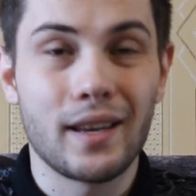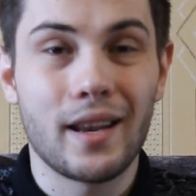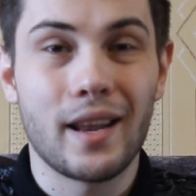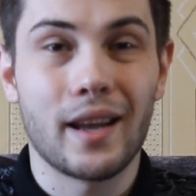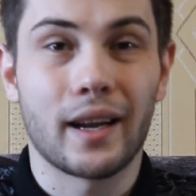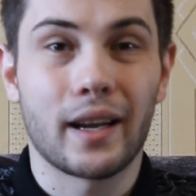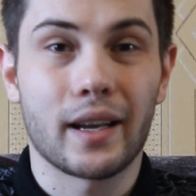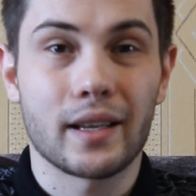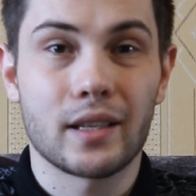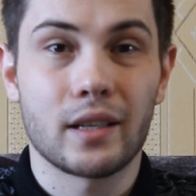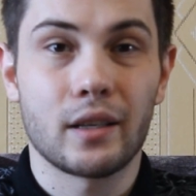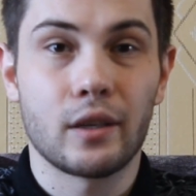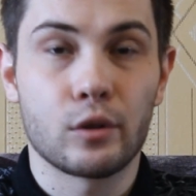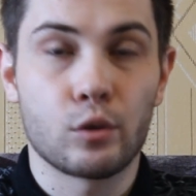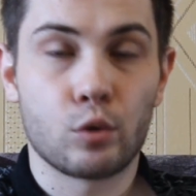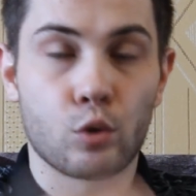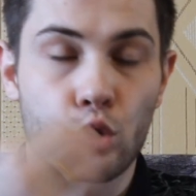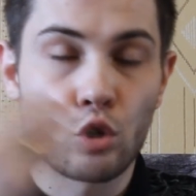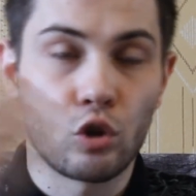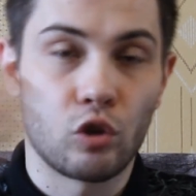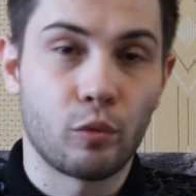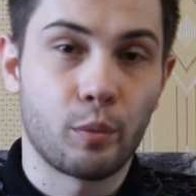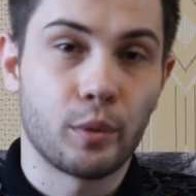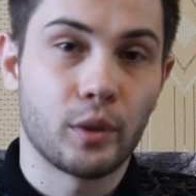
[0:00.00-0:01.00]
не оказалось,
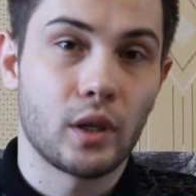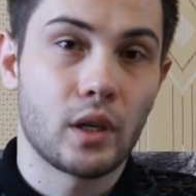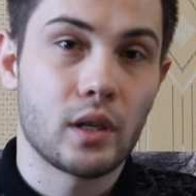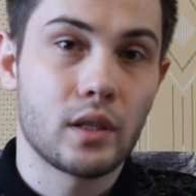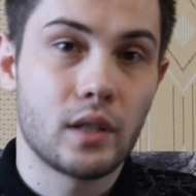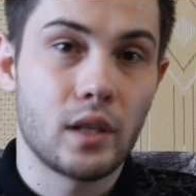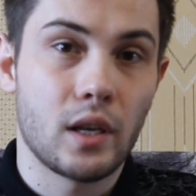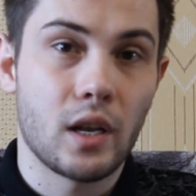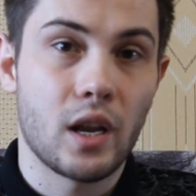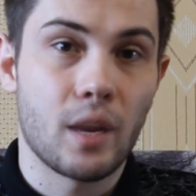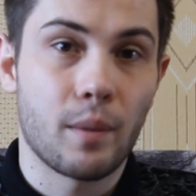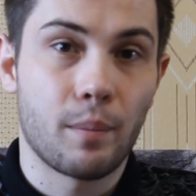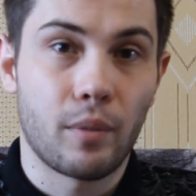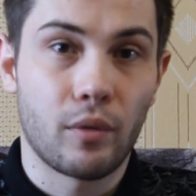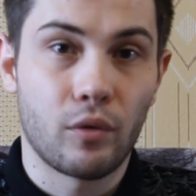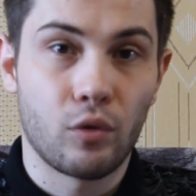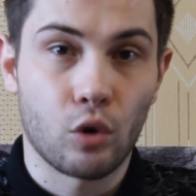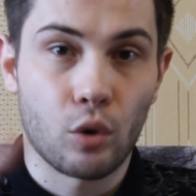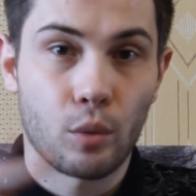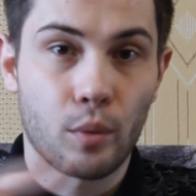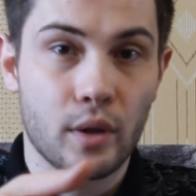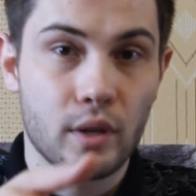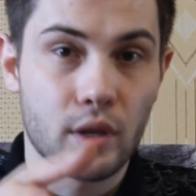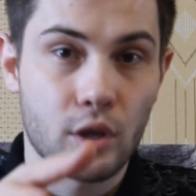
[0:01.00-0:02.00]
ушел в подразделение по
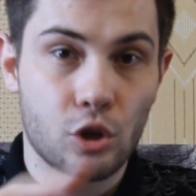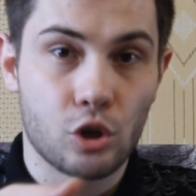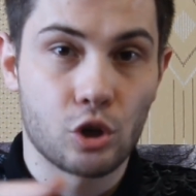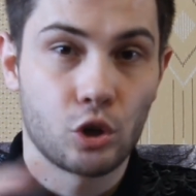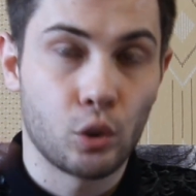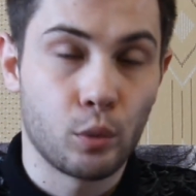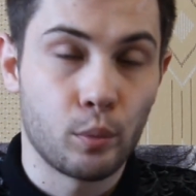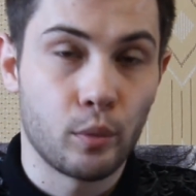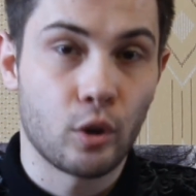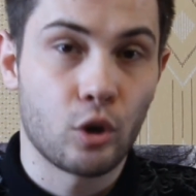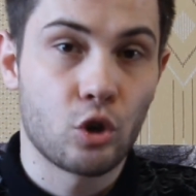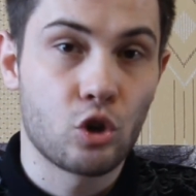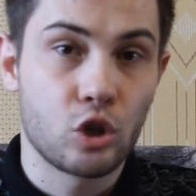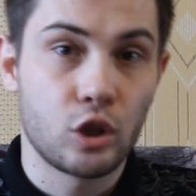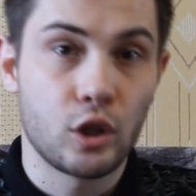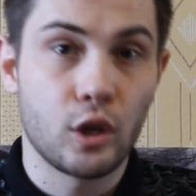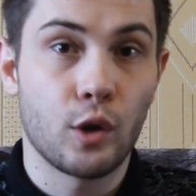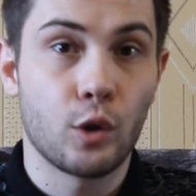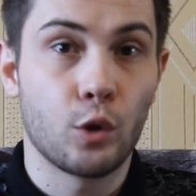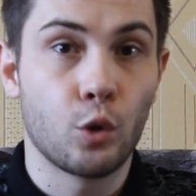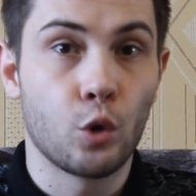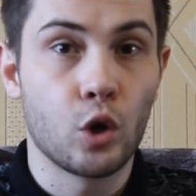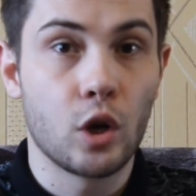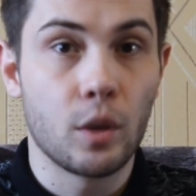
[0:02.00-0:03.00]
форме одежды номер
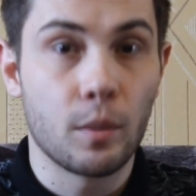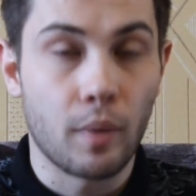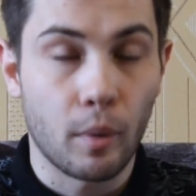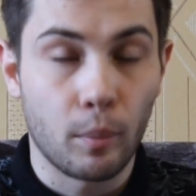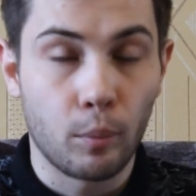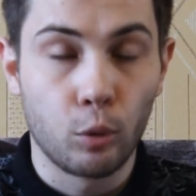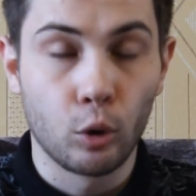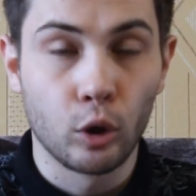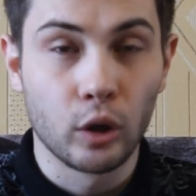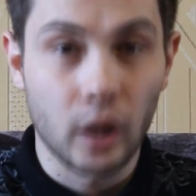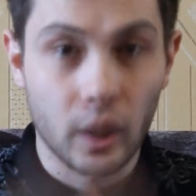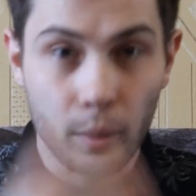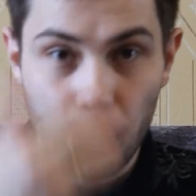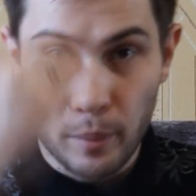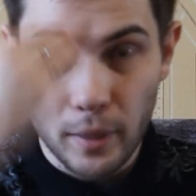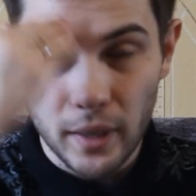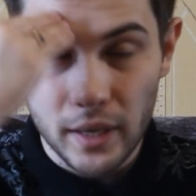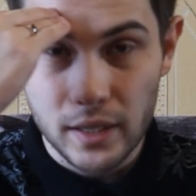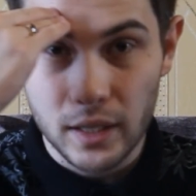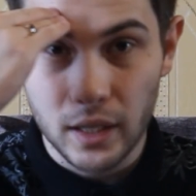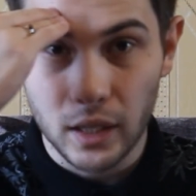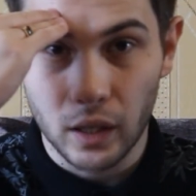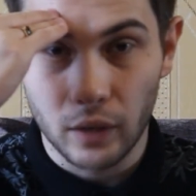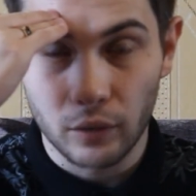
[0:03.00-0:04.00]
4, но не по полной,
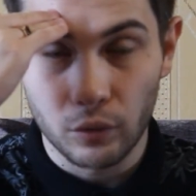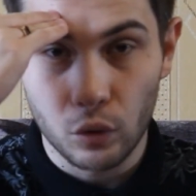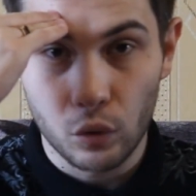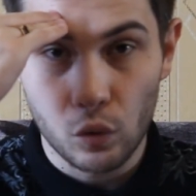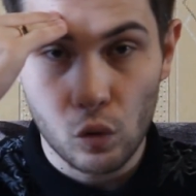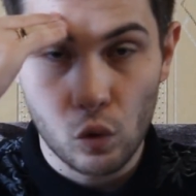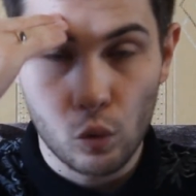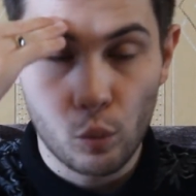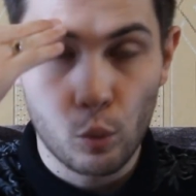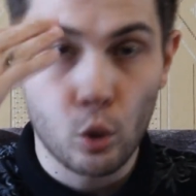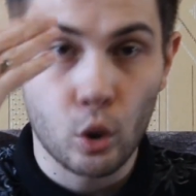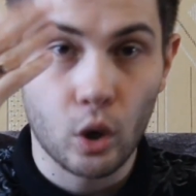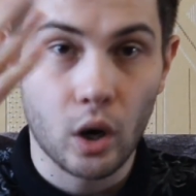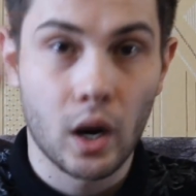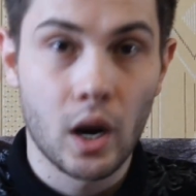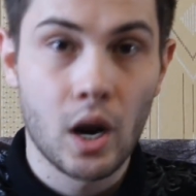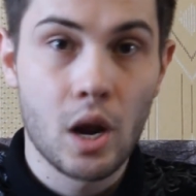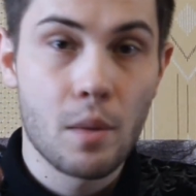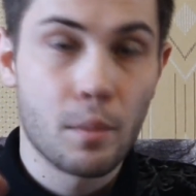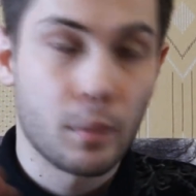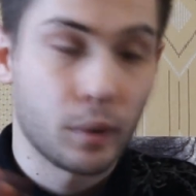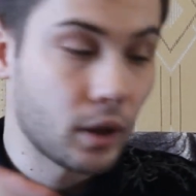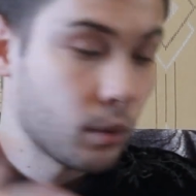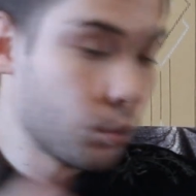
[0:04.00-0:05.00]
без головного убора,
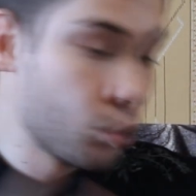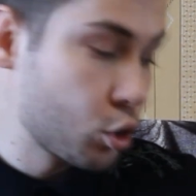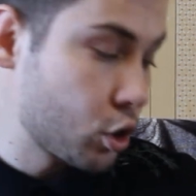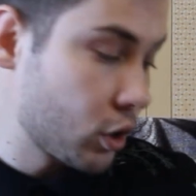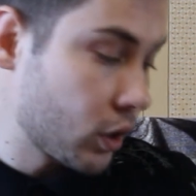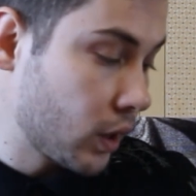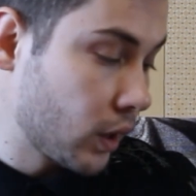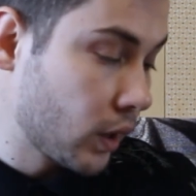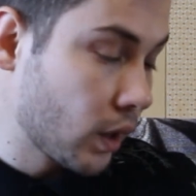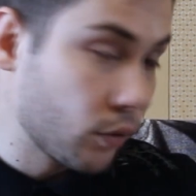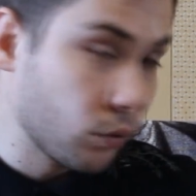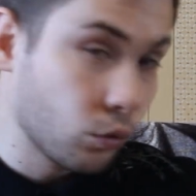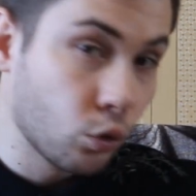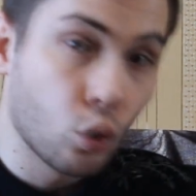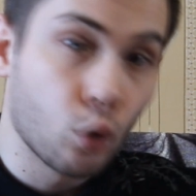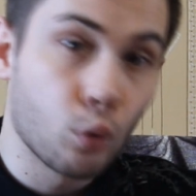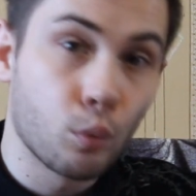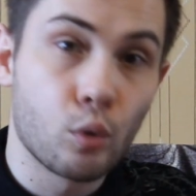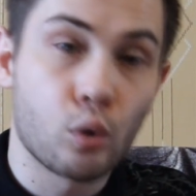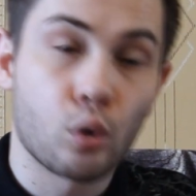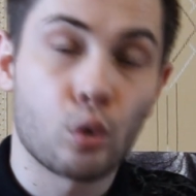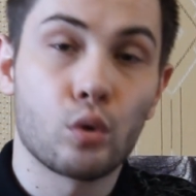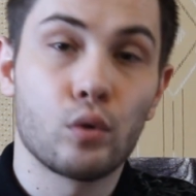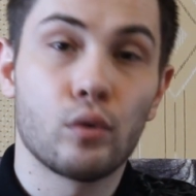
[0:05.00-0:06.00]
потому что головной
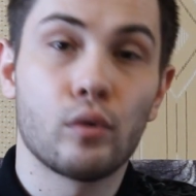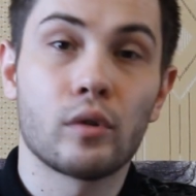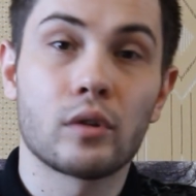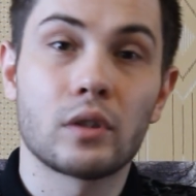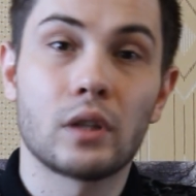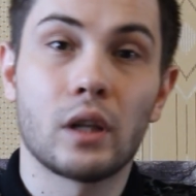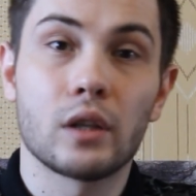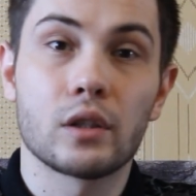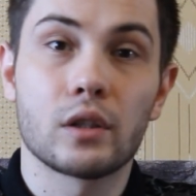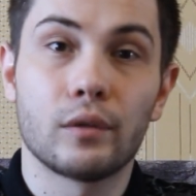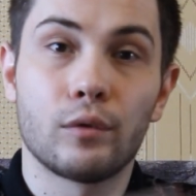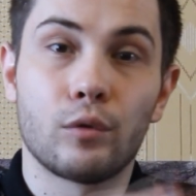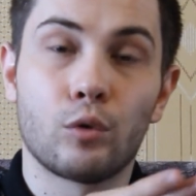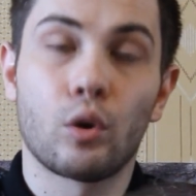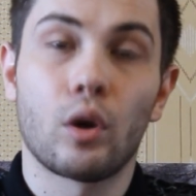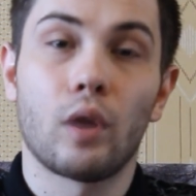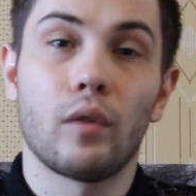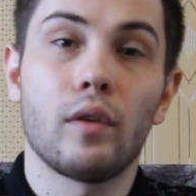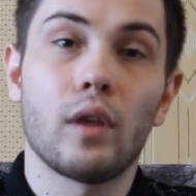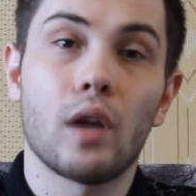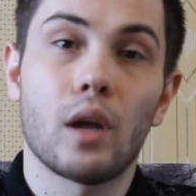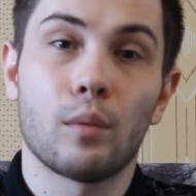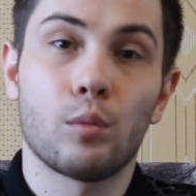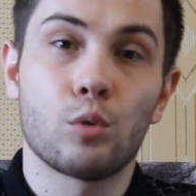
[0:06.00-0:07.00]
убор у него остался в
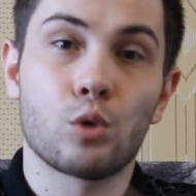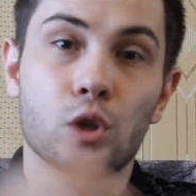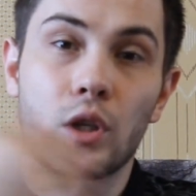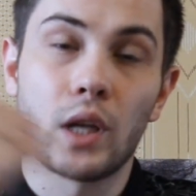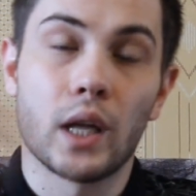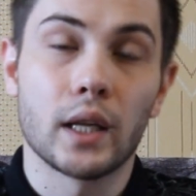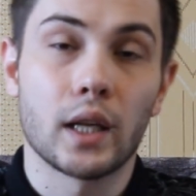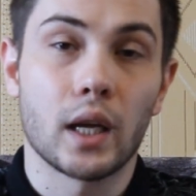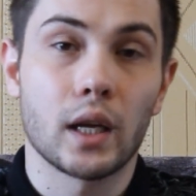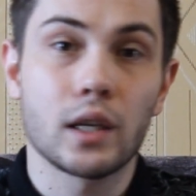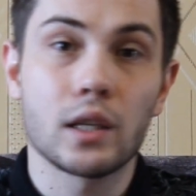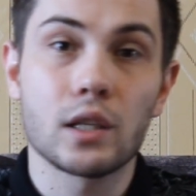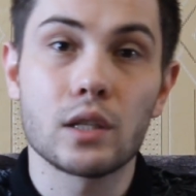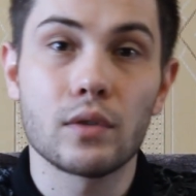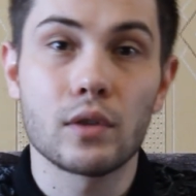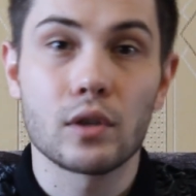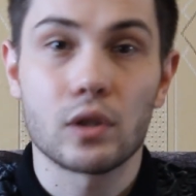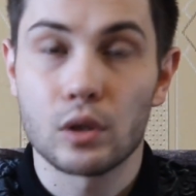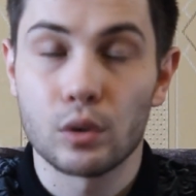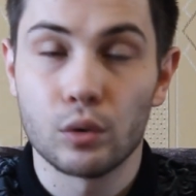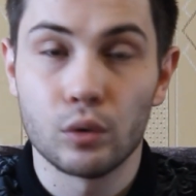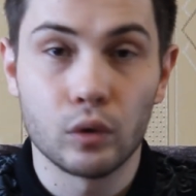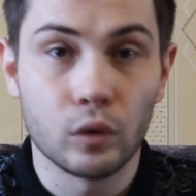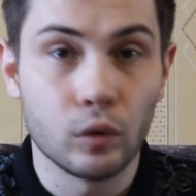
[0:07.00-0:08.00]
рукаве, а бушлат, как
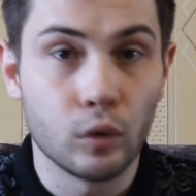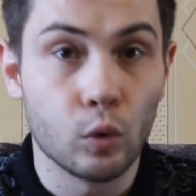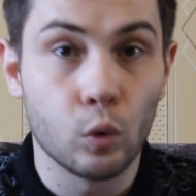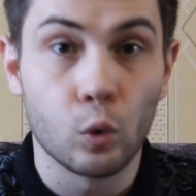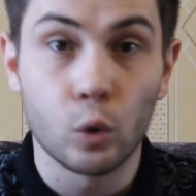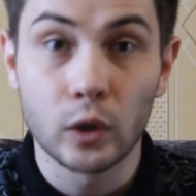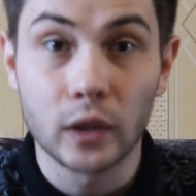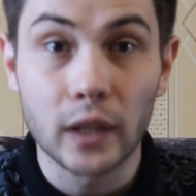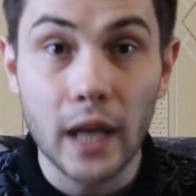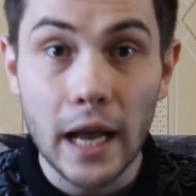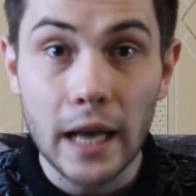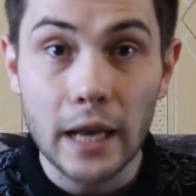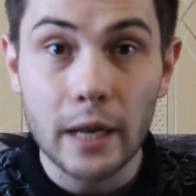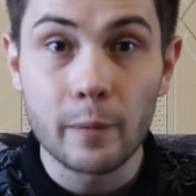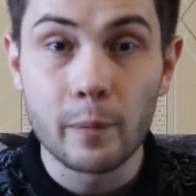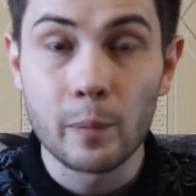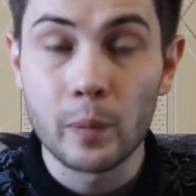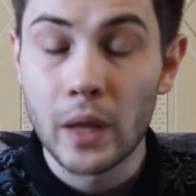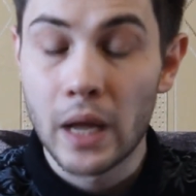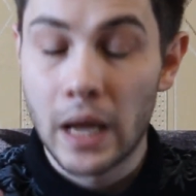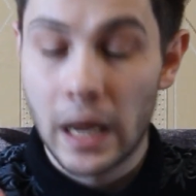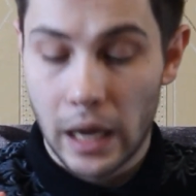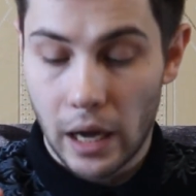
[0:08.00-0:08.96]
известно, у него угнали.